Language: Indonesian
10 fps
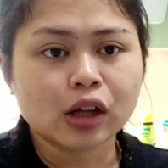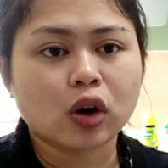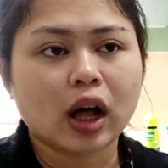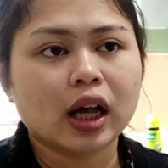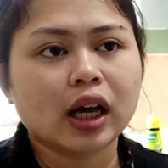
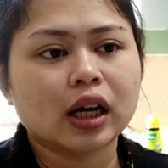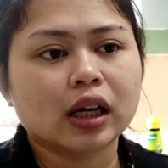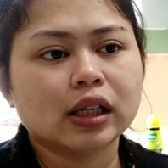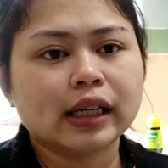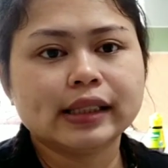soalnya
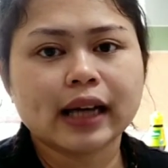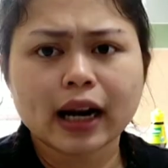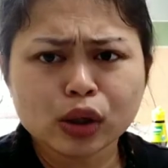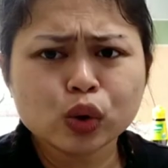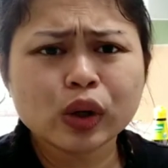ya
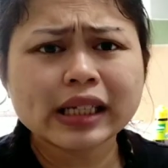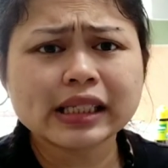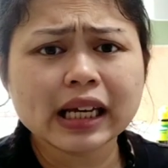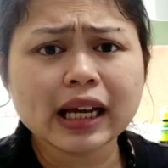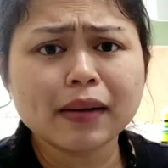jarang juga
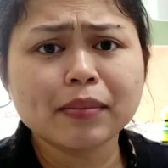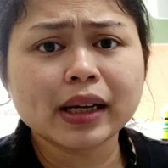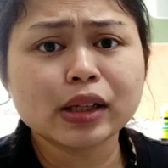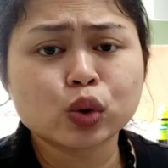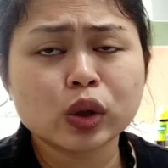sih yang bikin